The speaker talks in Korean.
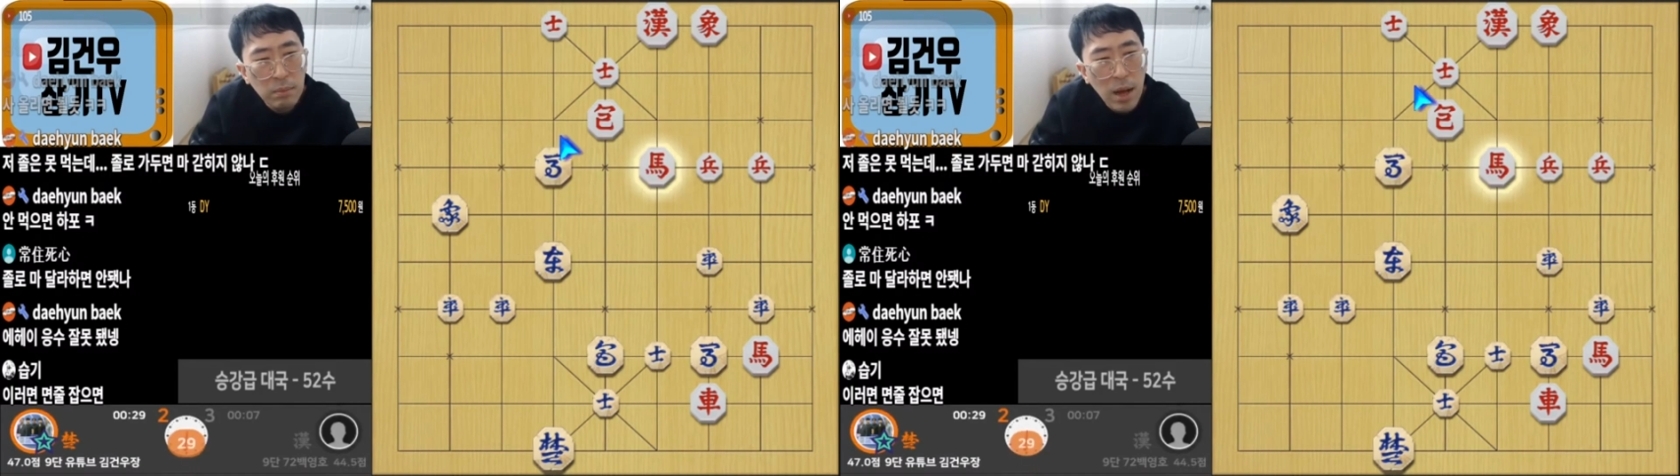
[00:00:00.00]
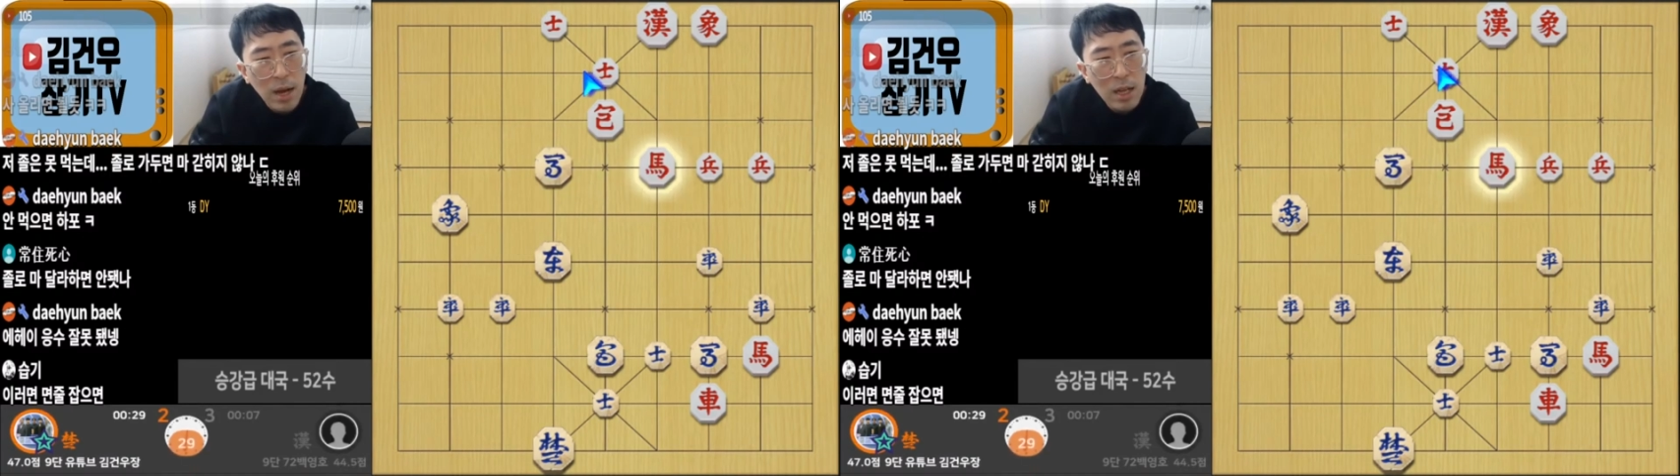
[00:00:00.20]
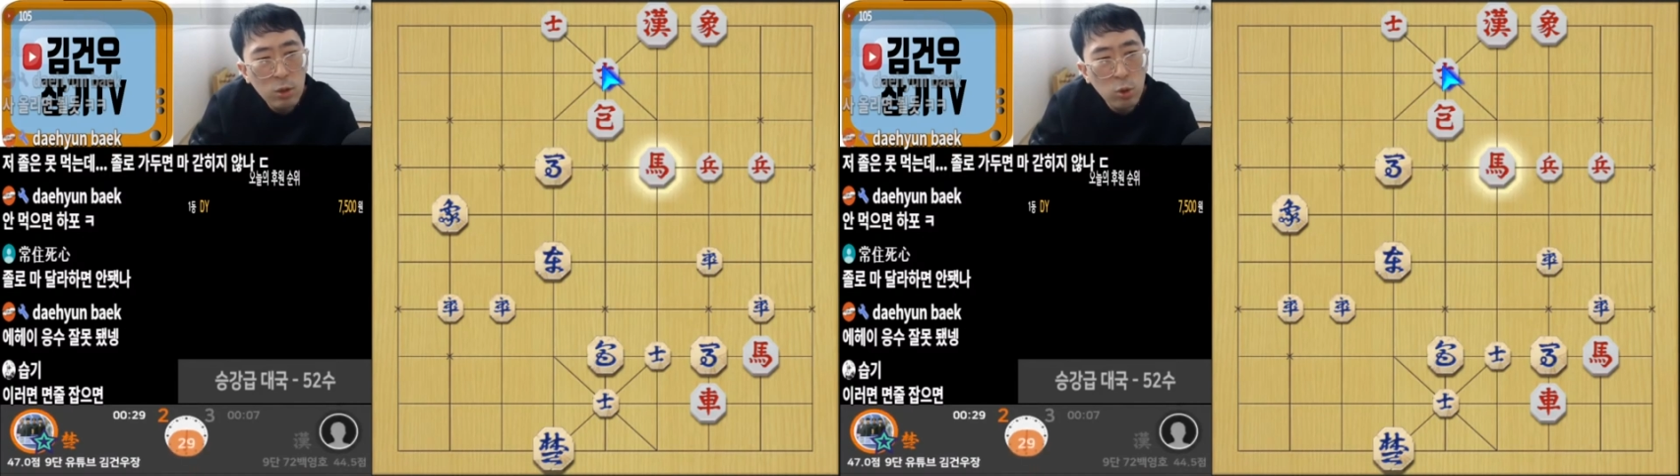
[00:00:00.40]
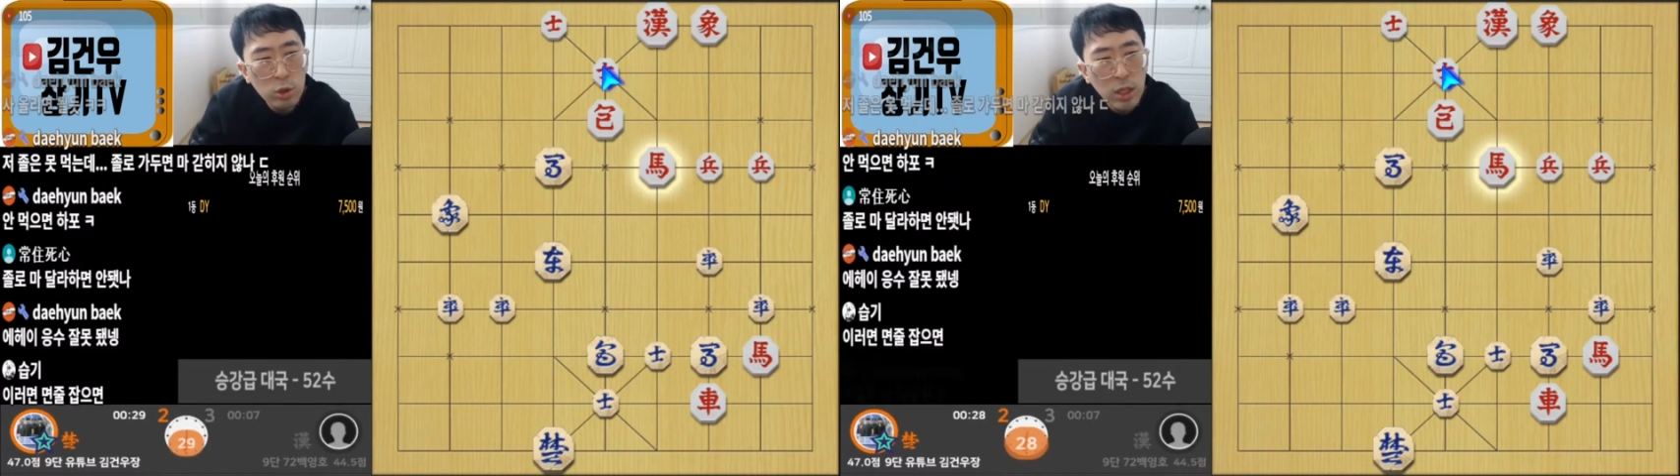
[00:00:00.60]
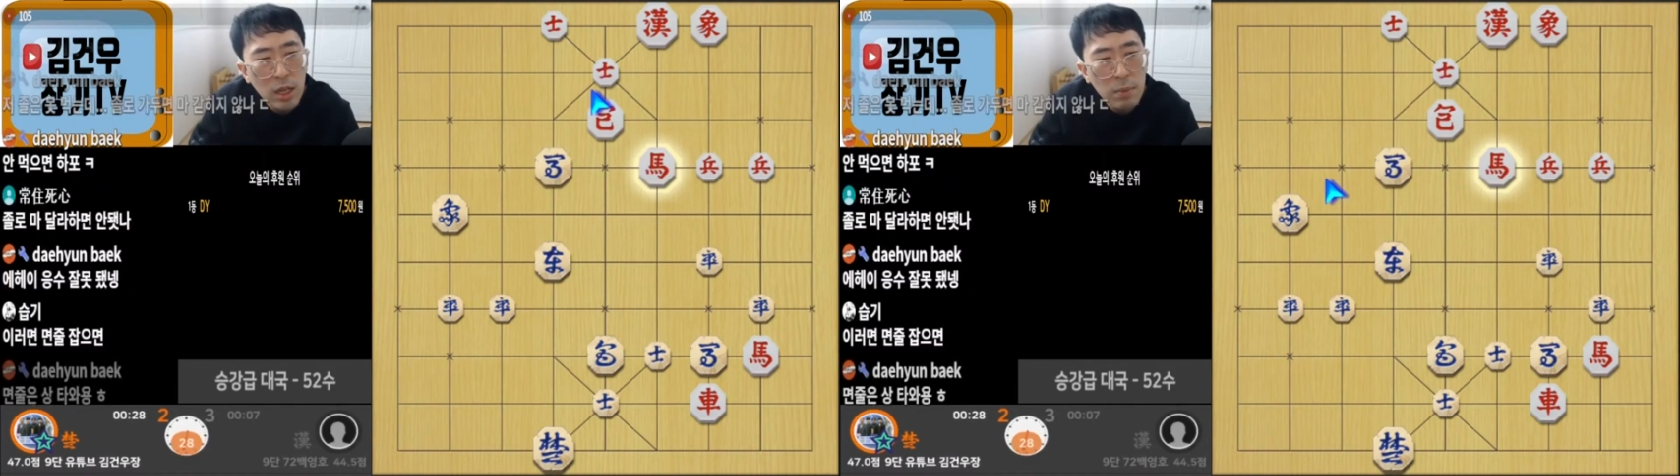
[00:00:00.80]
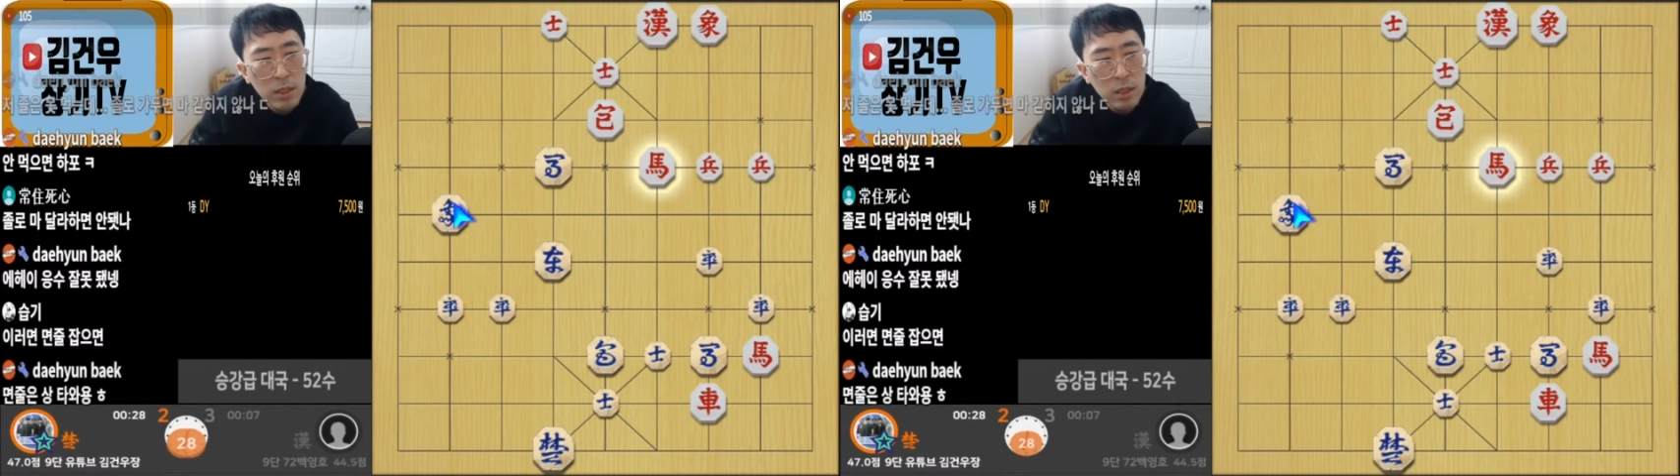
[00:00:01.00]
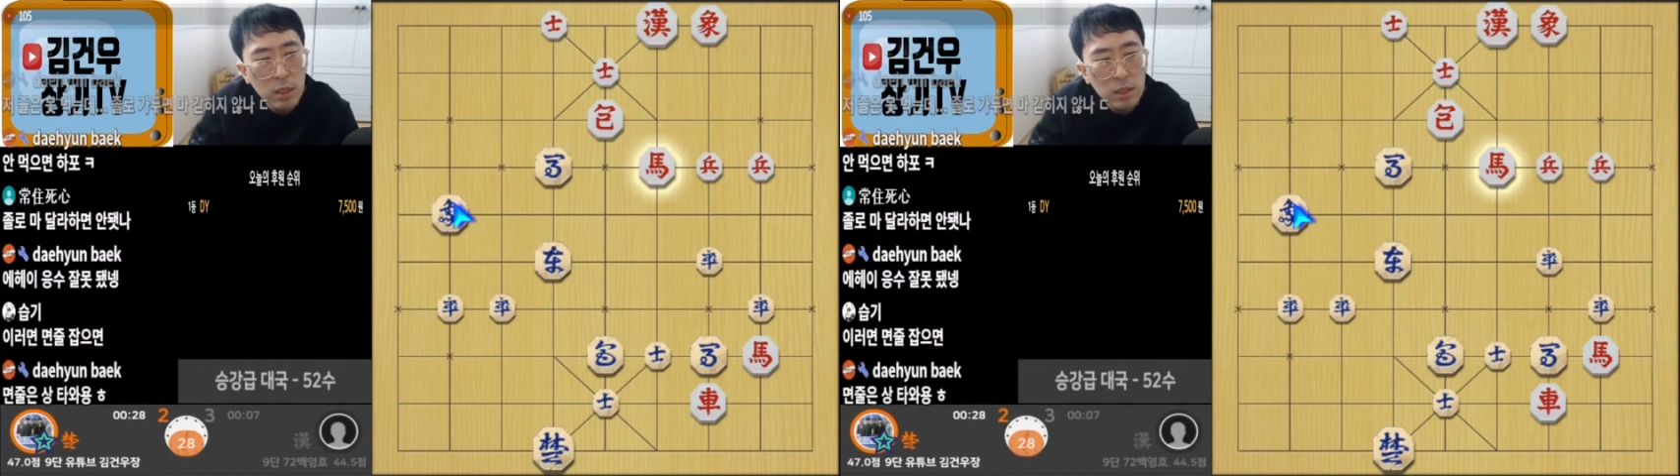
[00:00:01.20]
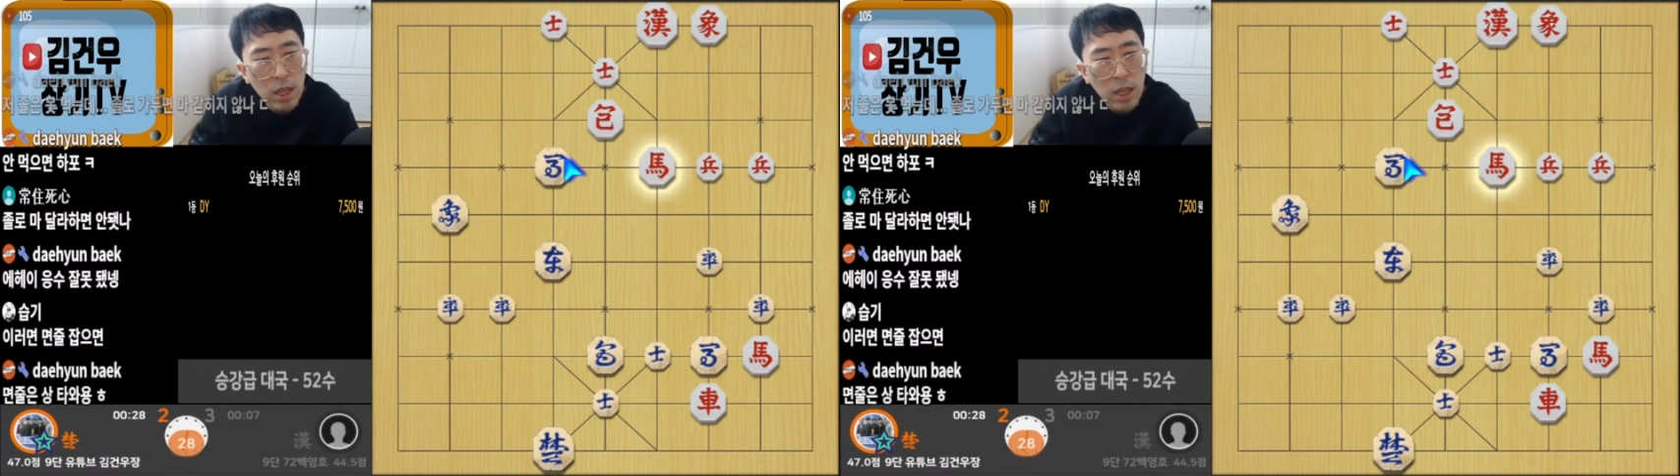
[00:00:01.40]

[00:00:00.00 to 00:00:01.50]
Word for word: 마가 또 때리면서